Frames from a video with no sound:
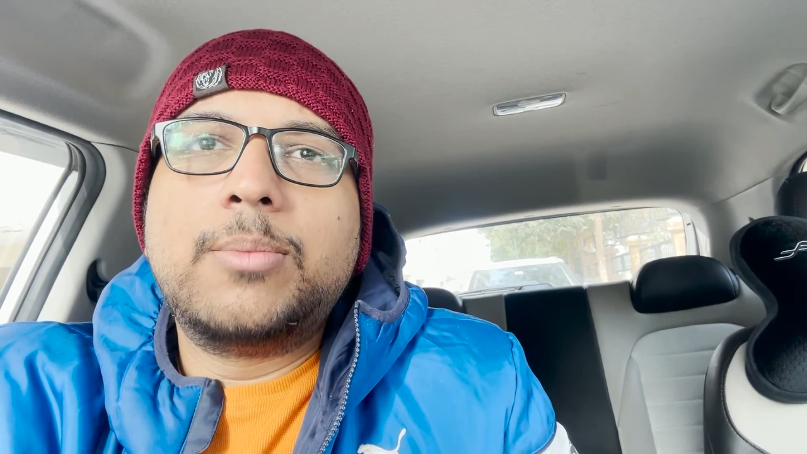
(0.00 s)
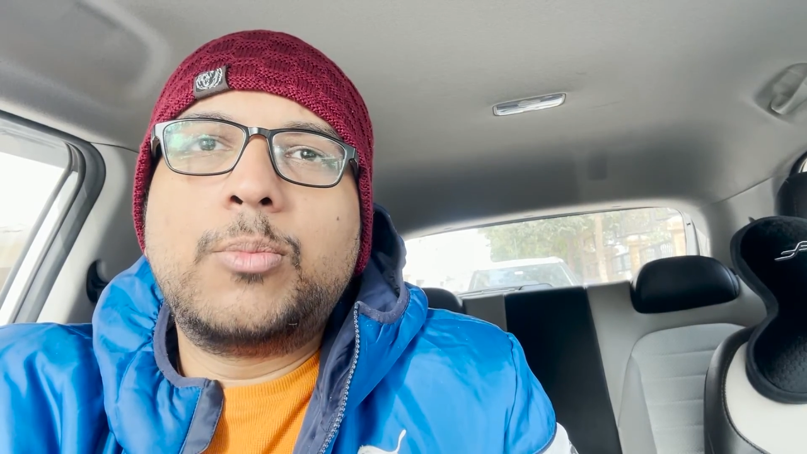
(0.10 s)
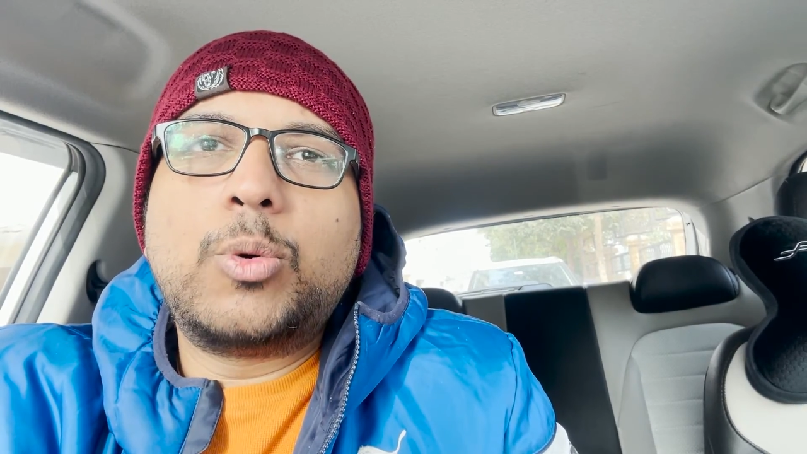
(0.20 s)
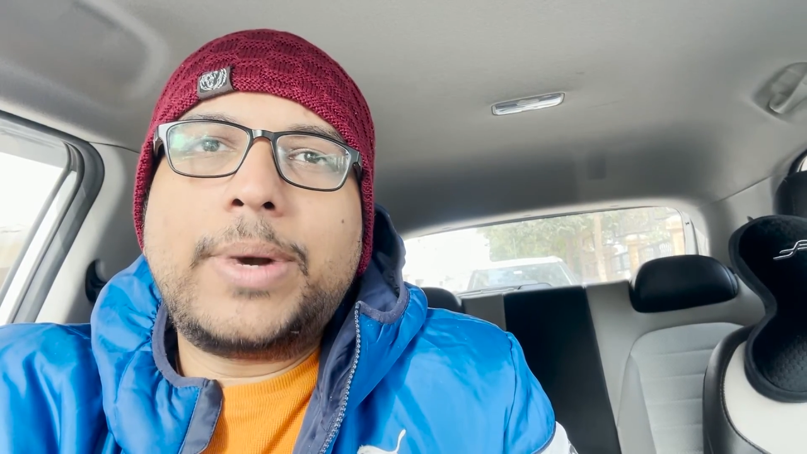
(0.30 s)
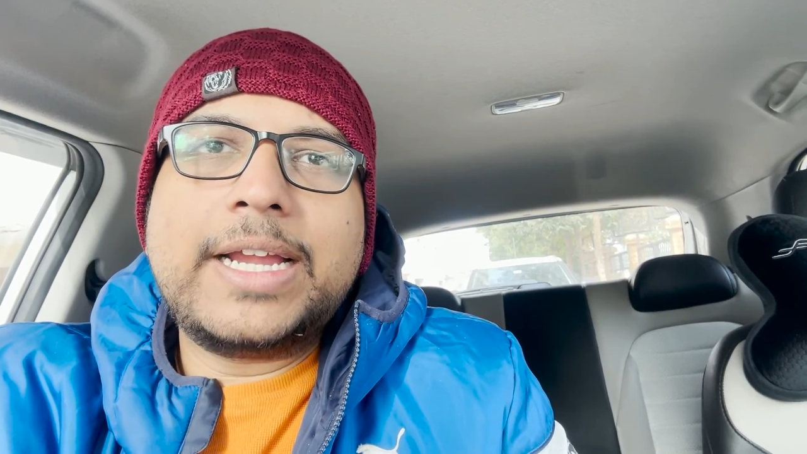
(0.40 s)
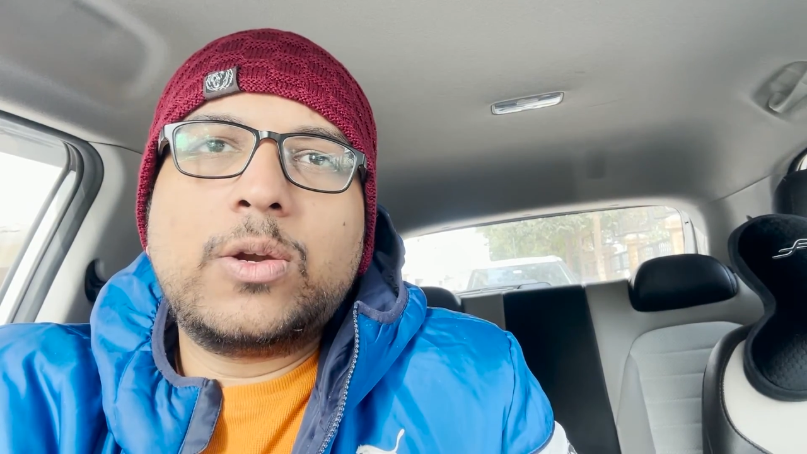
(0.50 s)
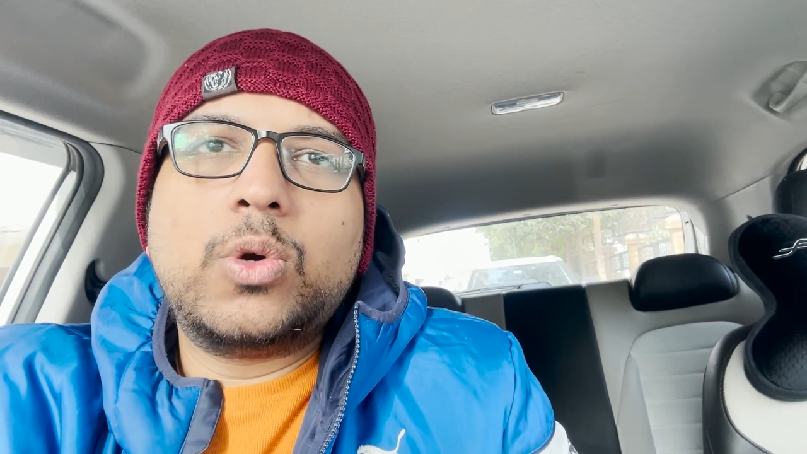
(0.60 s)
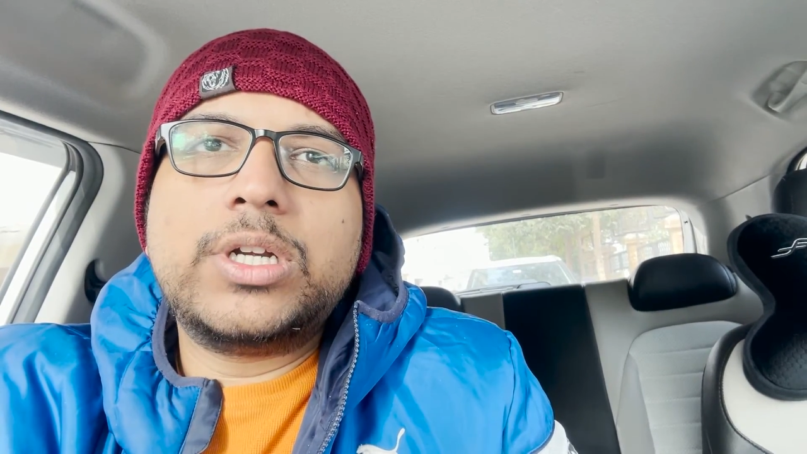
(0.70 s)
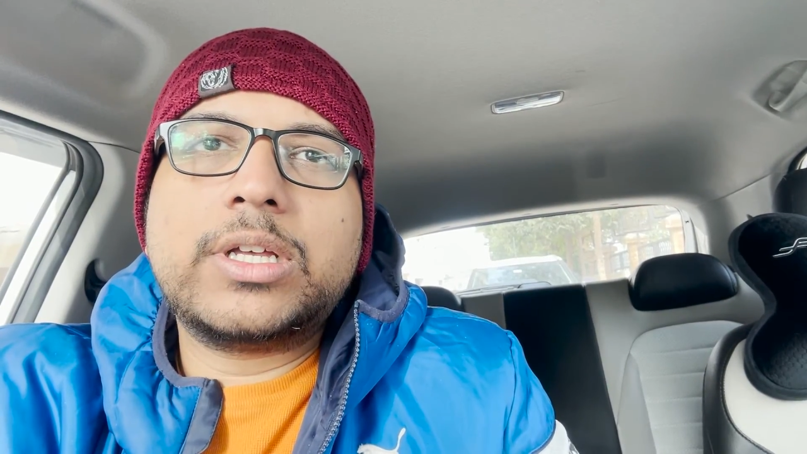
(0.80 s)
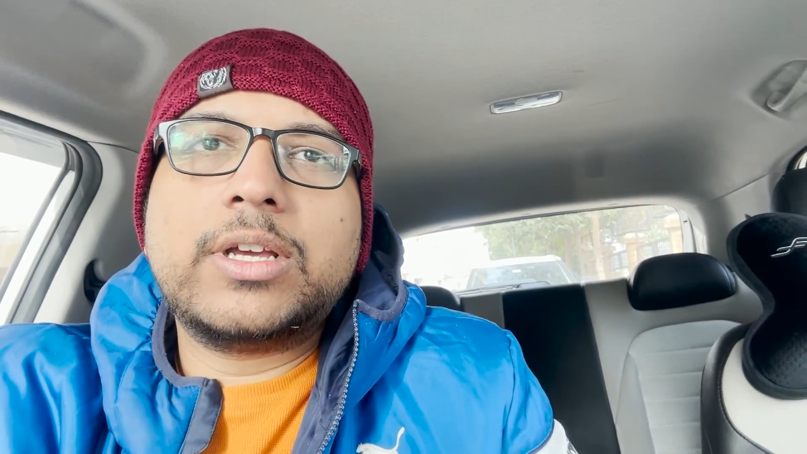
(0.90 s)
मोबाइल
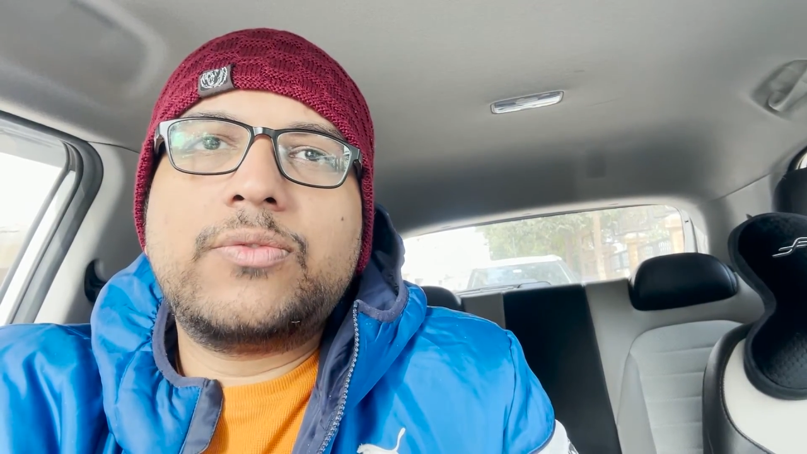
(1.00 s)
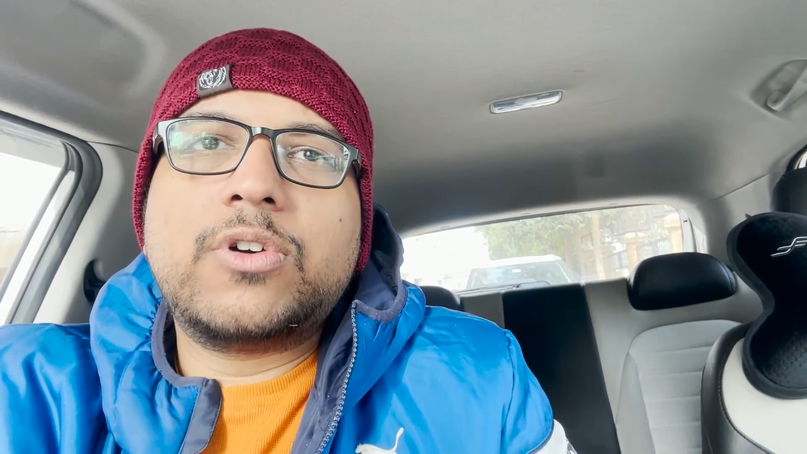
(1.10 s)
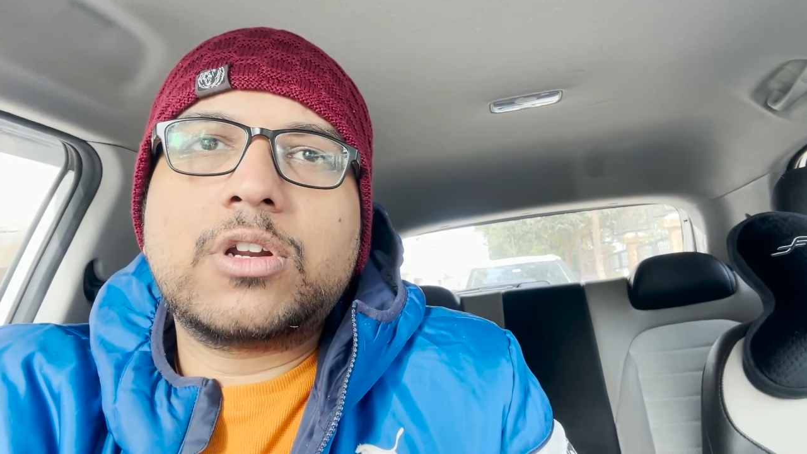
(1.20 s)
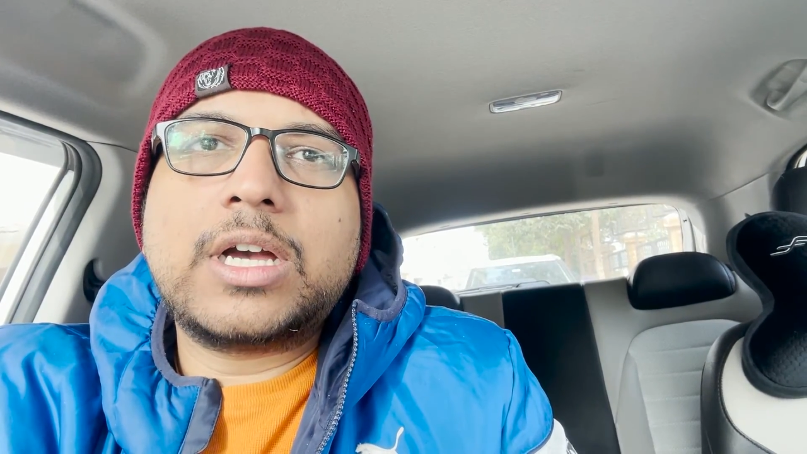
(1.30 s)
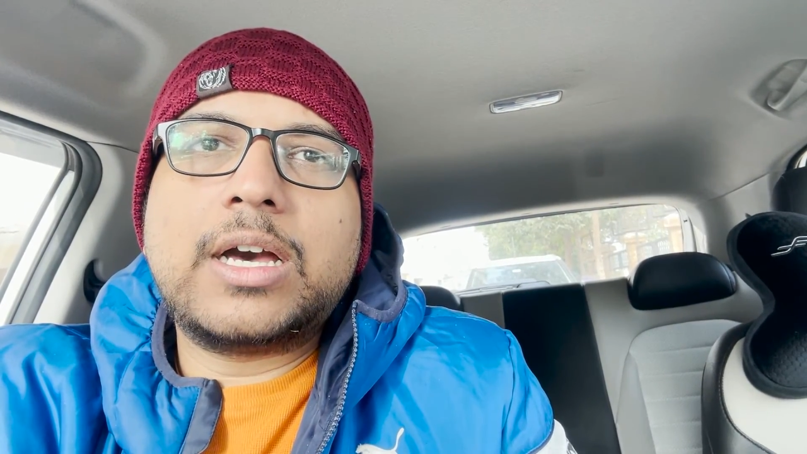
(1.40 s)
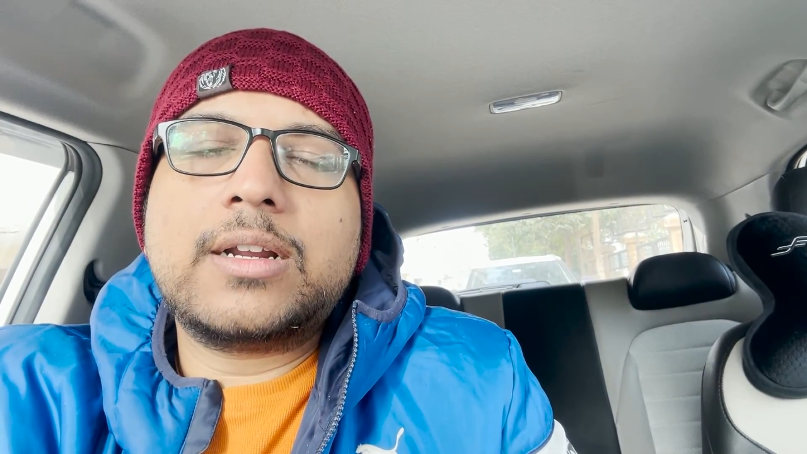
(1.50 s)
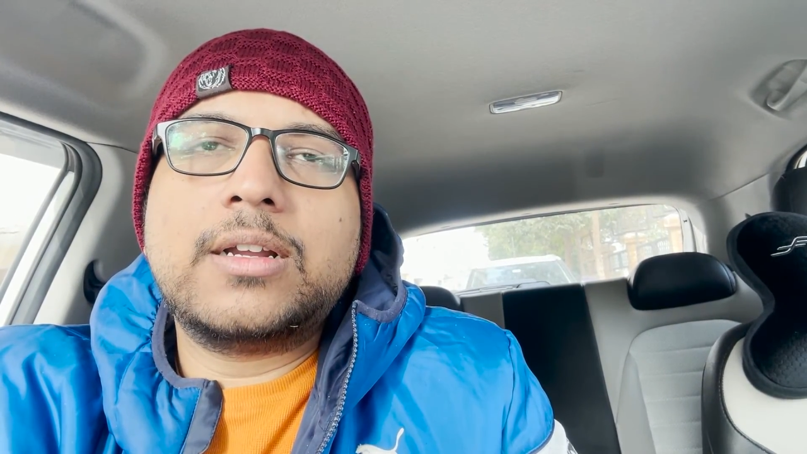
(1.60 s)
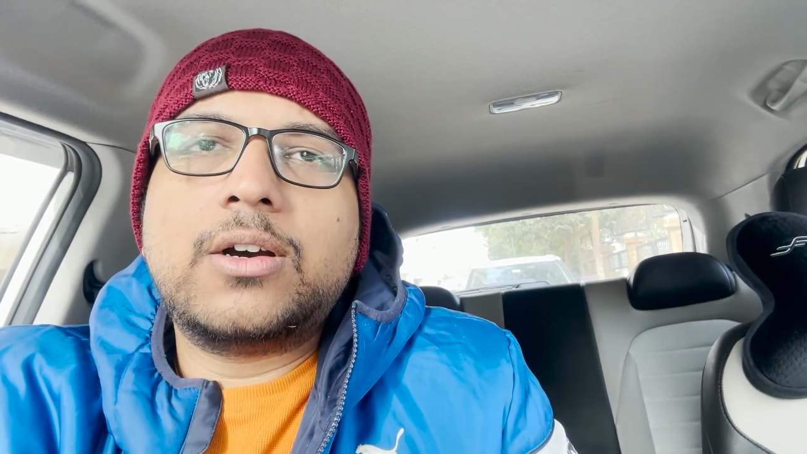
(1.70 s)
होल्डर है फॉर कार